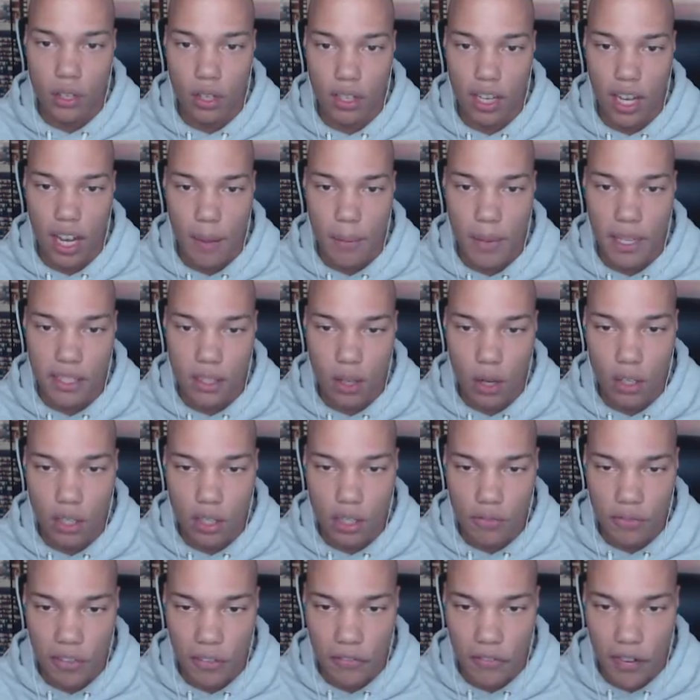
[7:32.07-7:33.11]
Song. Da kann man jetzt auch nicht
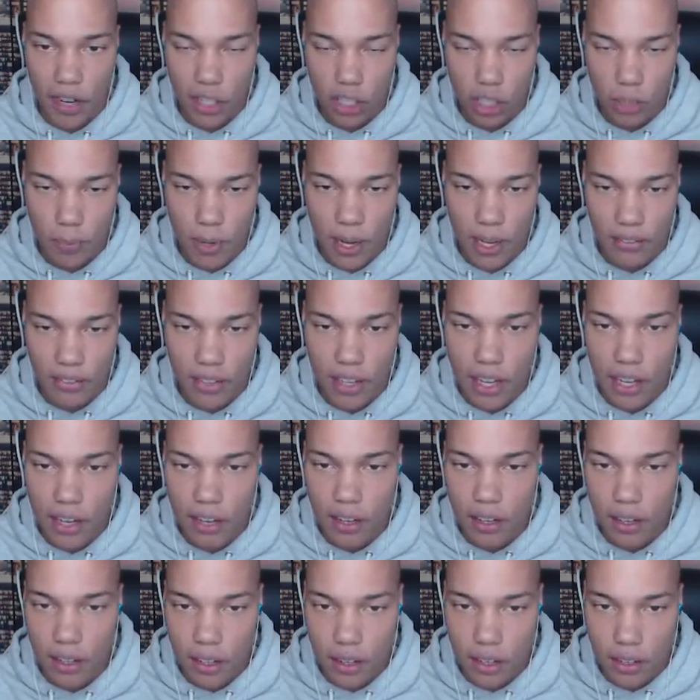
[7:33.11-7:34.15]
so viel falsch machen.
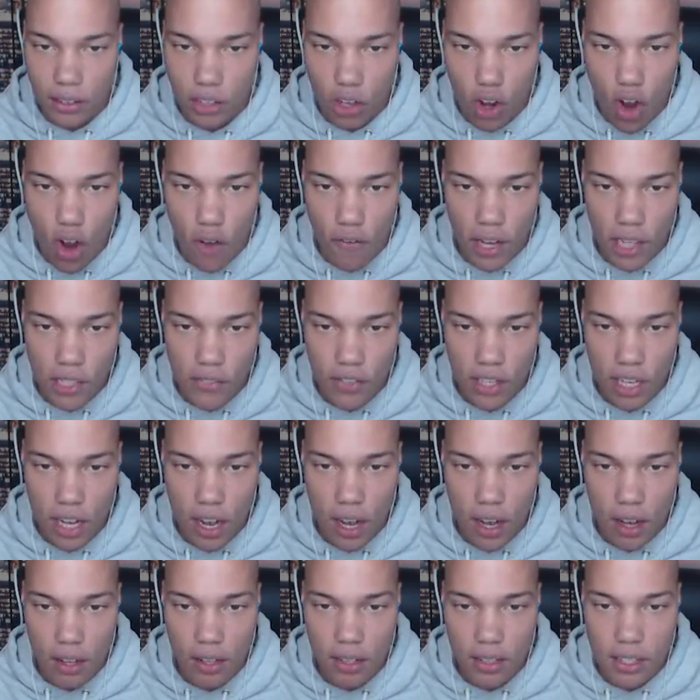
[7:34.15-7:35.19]
Da hören wir es wieder.